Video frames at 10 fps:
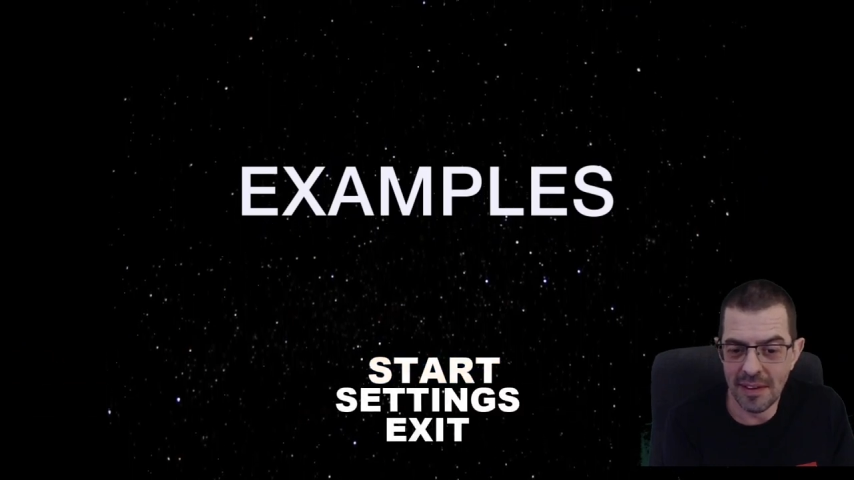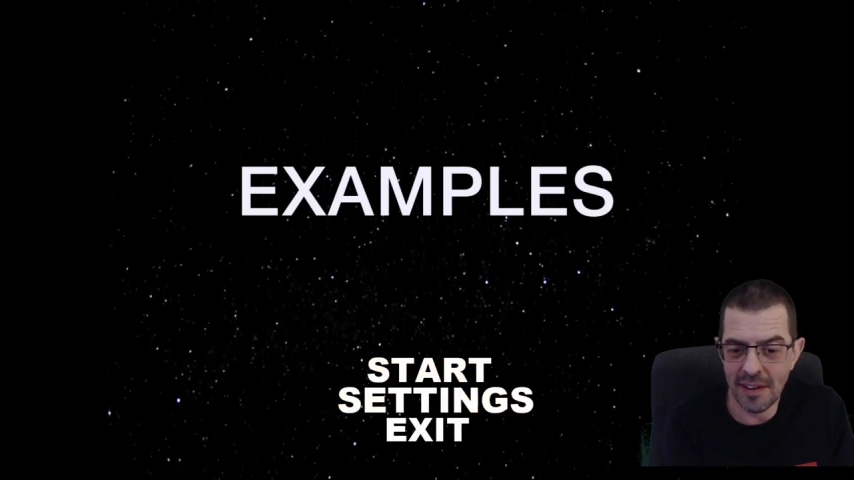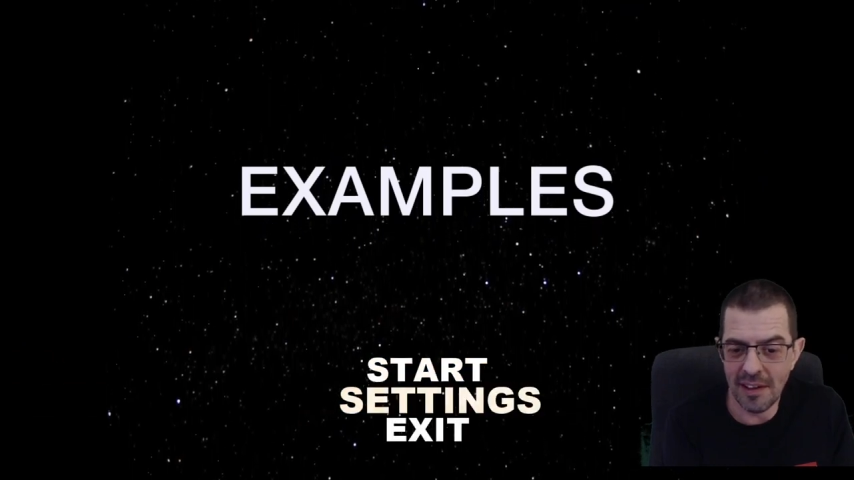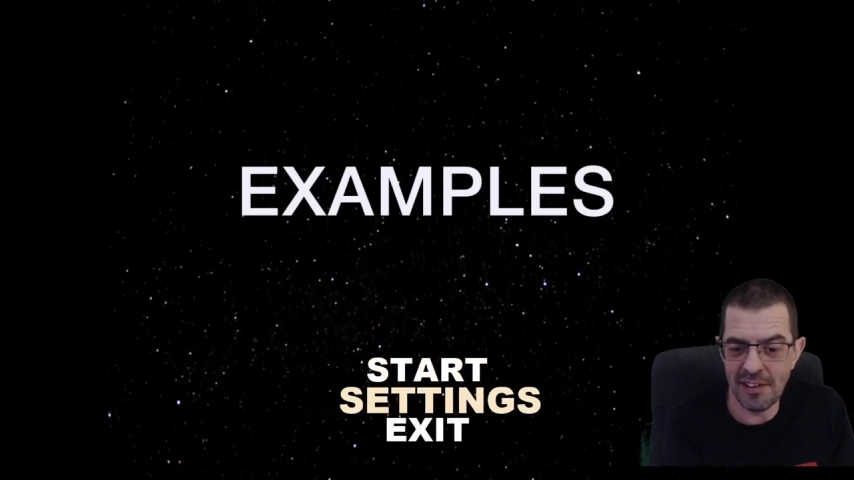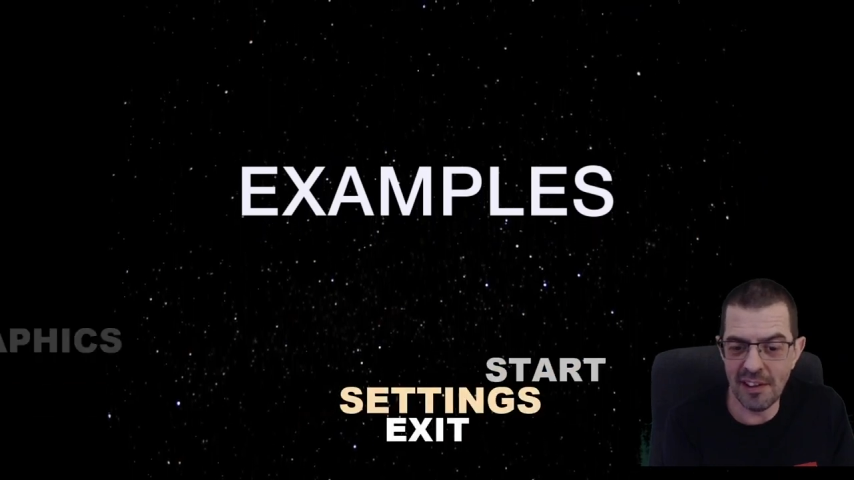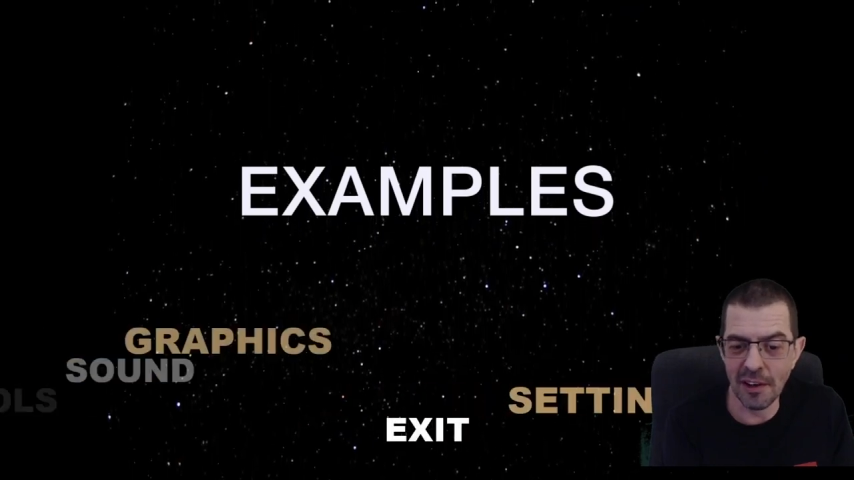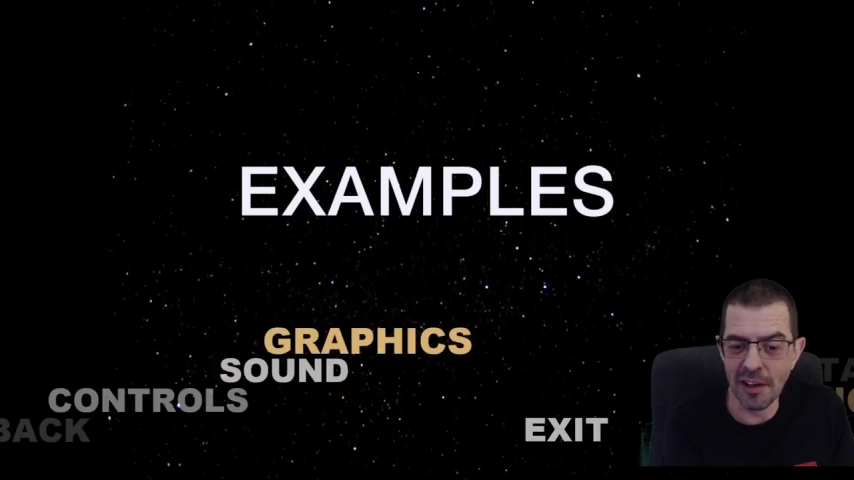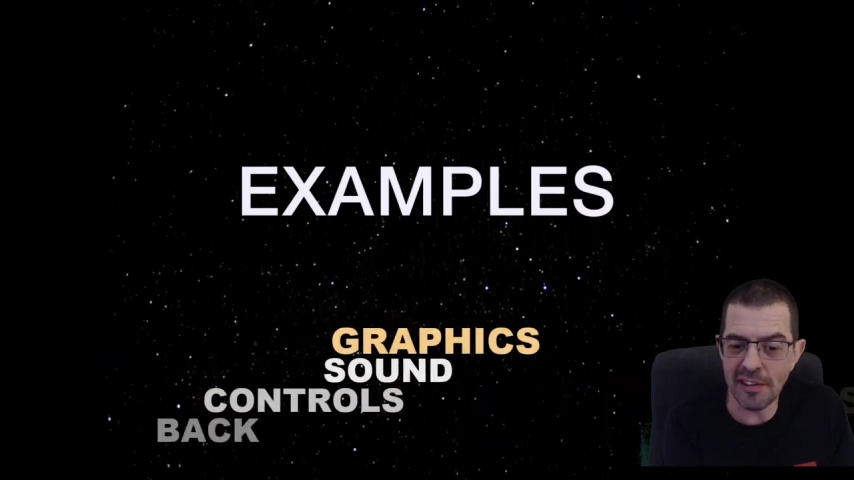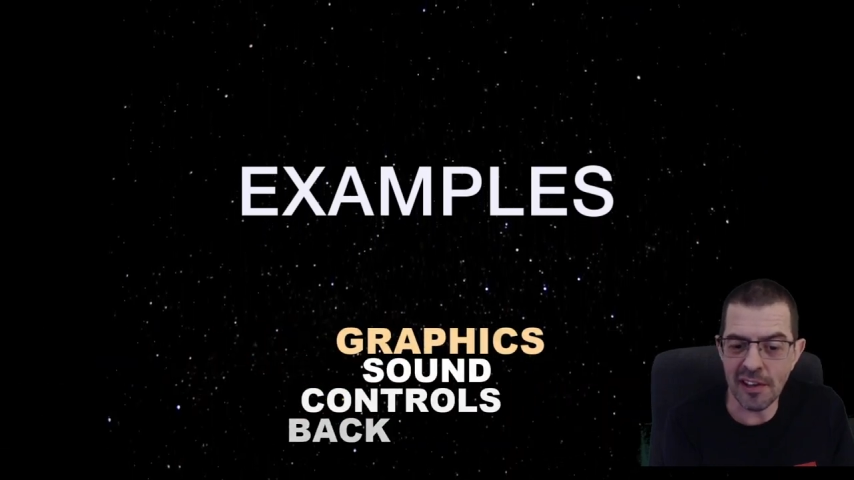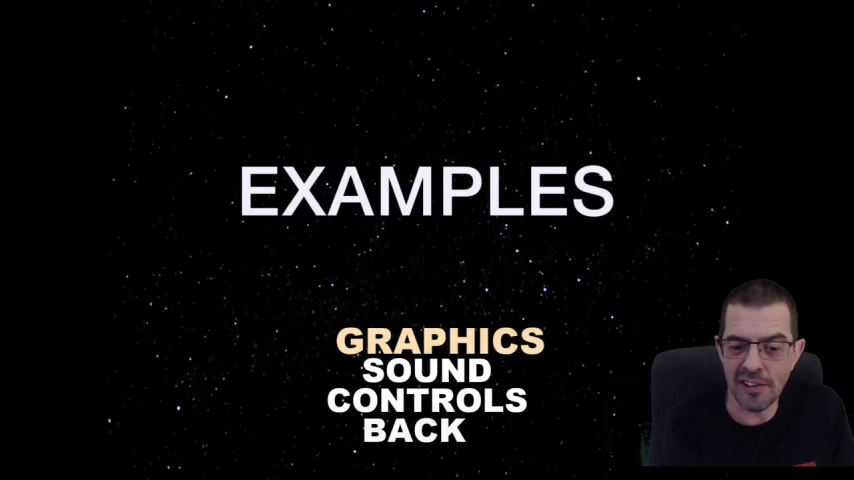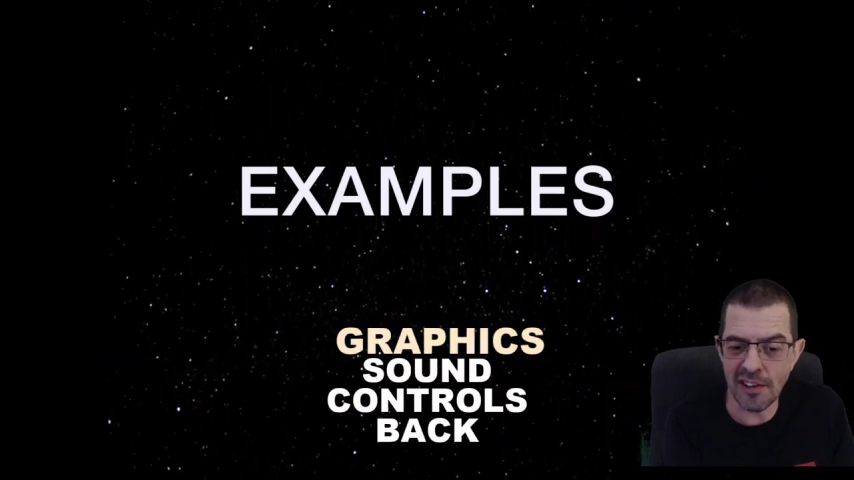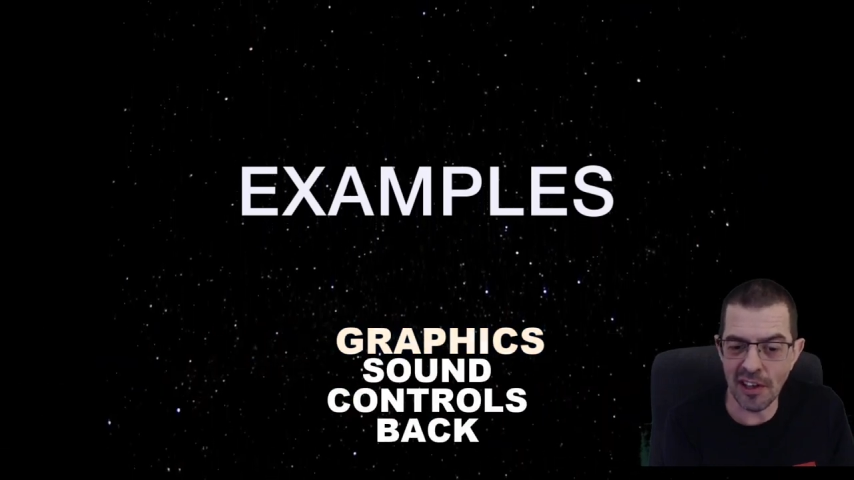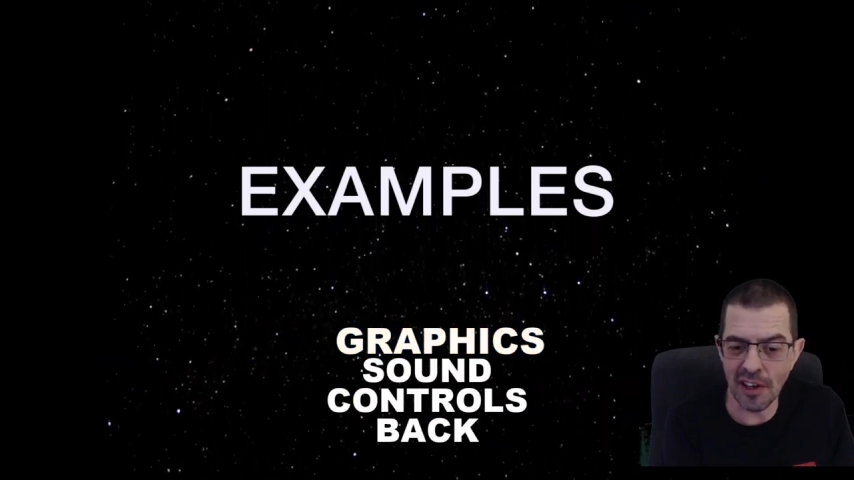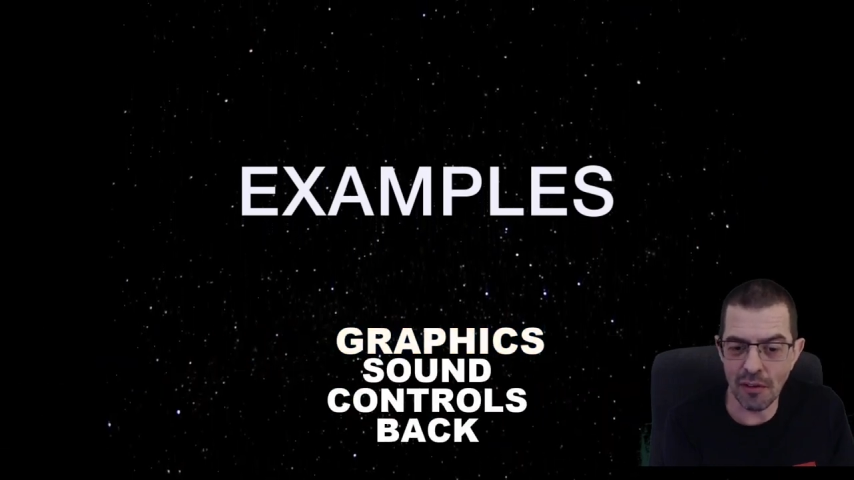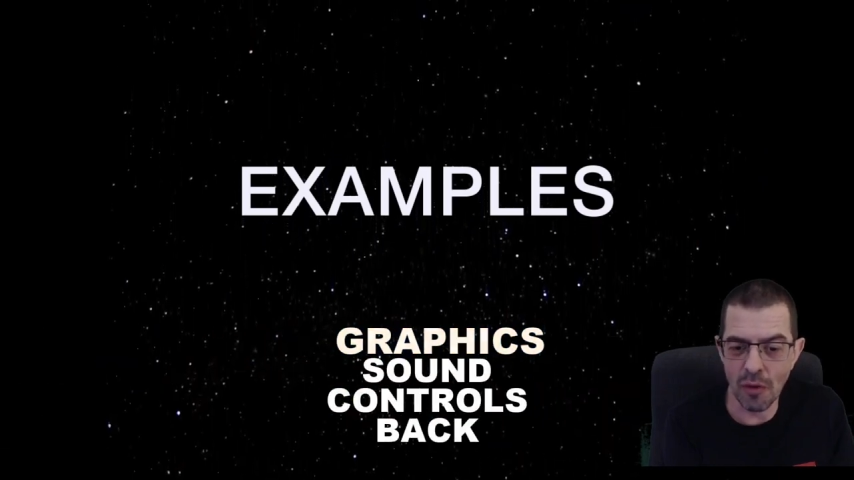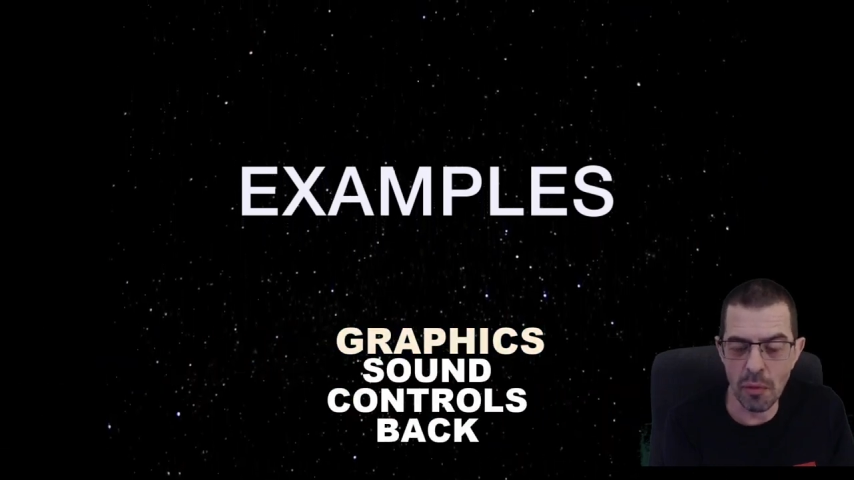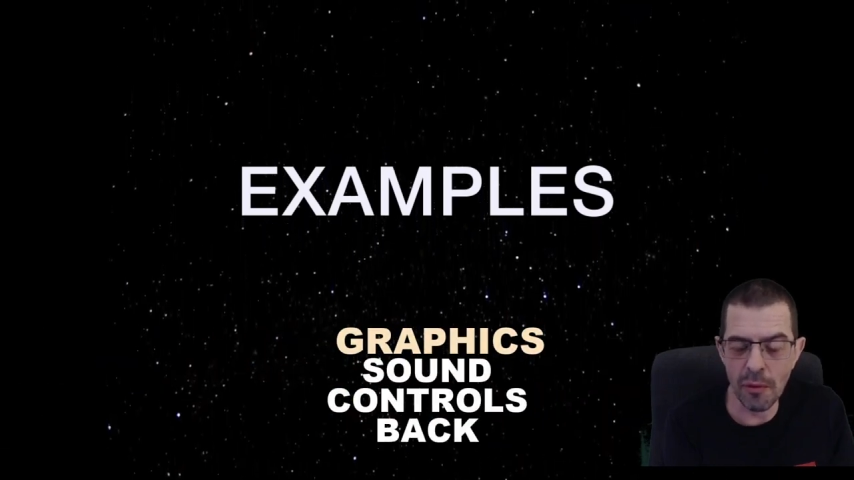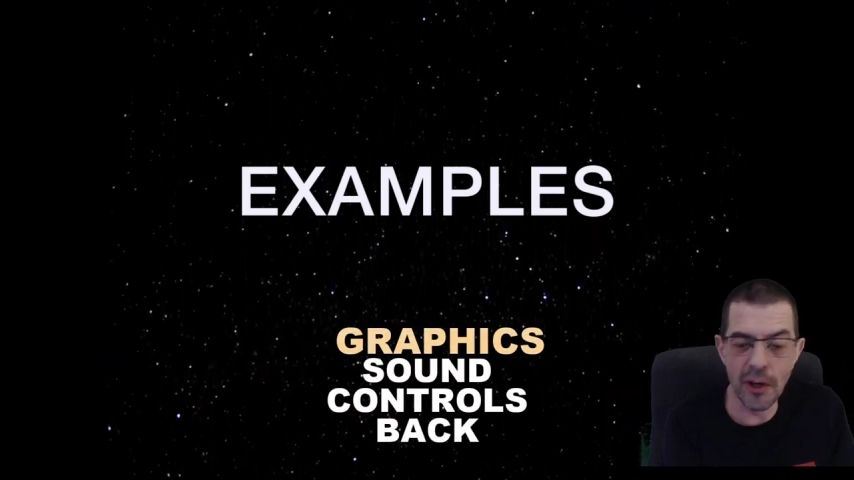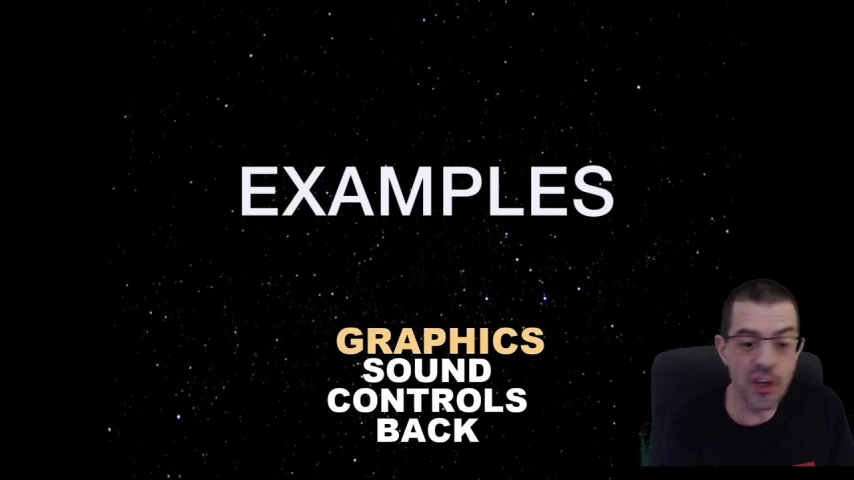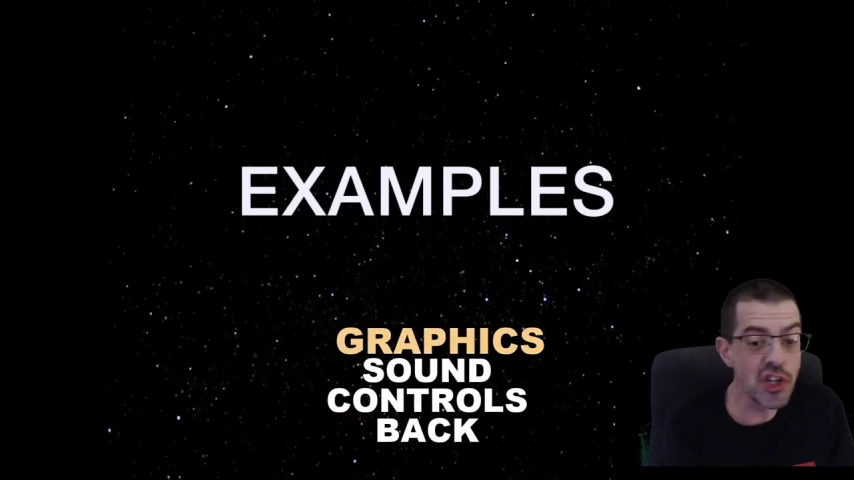Ici, dans les settings, vous
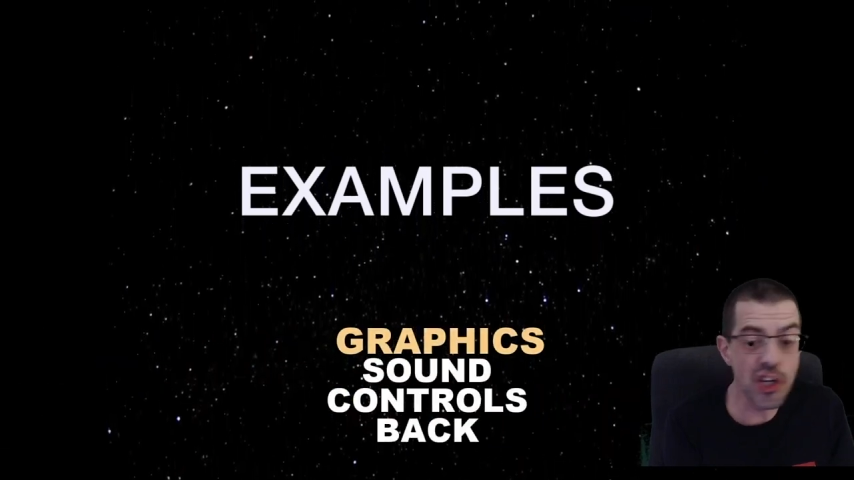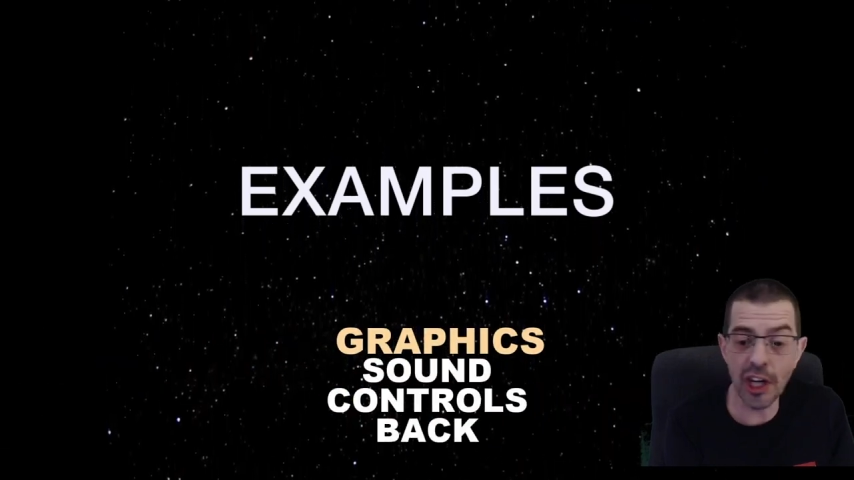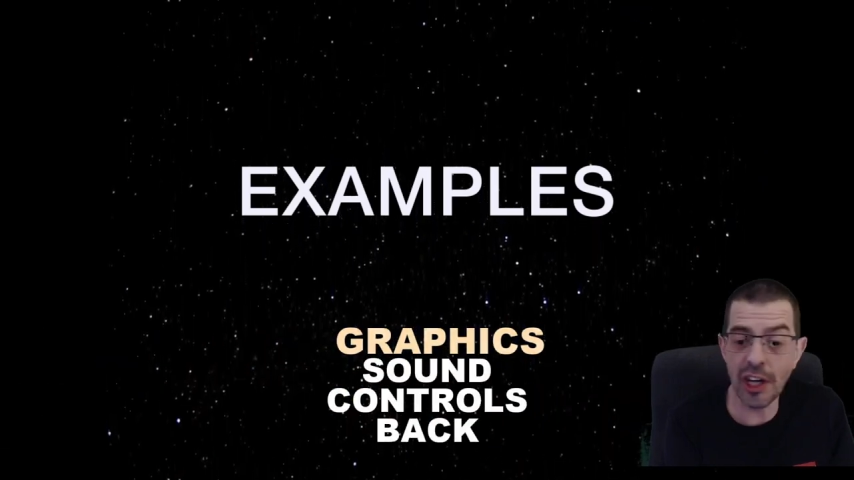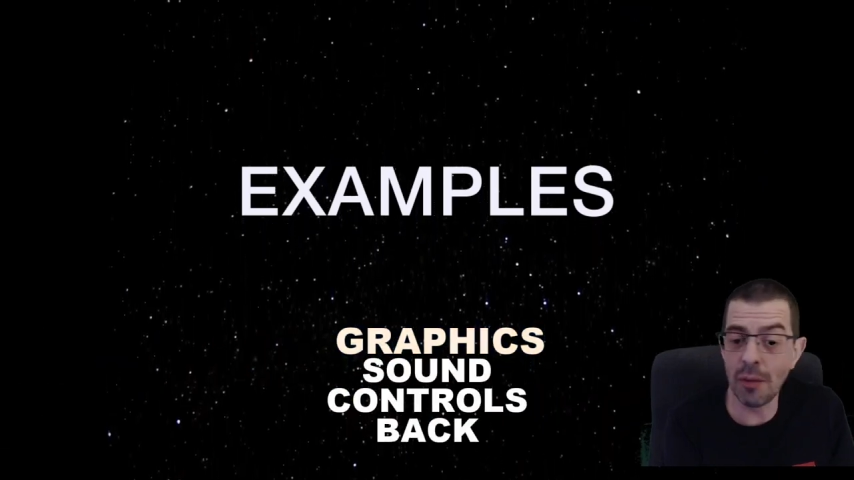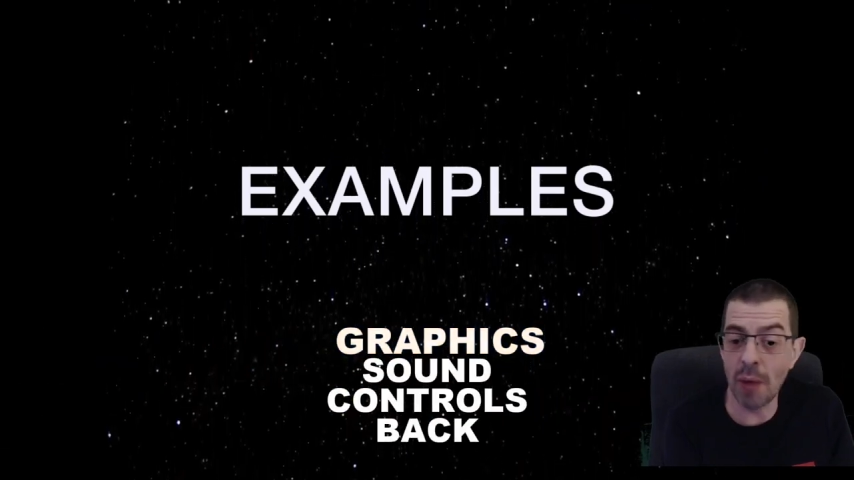pouvez gérer...